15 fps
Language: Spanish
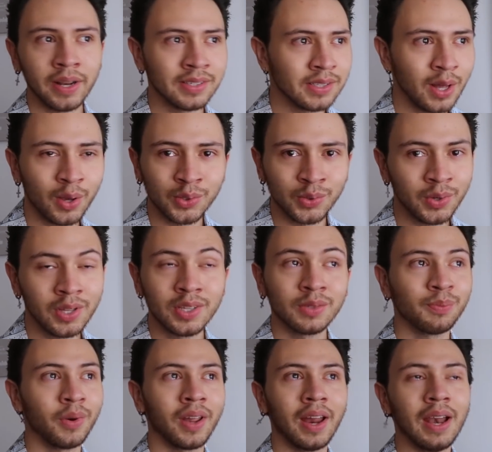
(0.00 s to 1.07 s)
para Estados
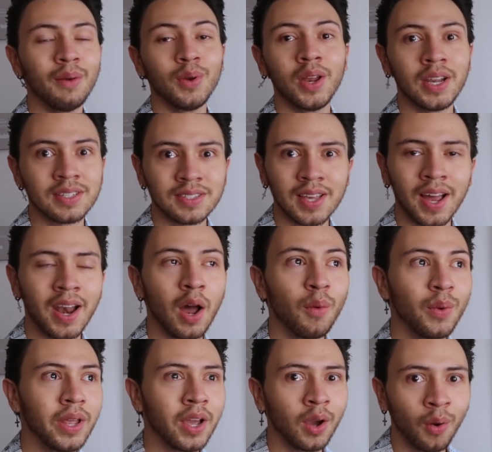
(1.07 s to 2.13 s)
Unidos porque la violencia la
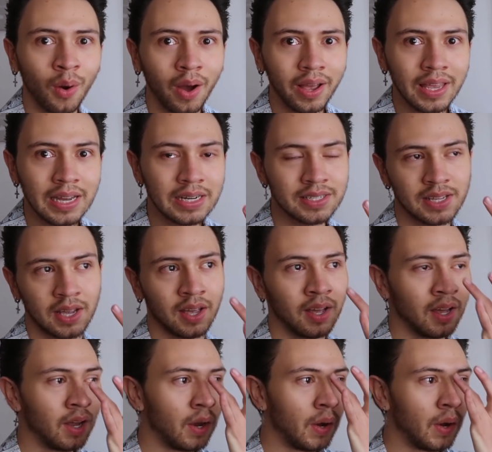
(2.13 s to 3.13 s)
obligó a irse.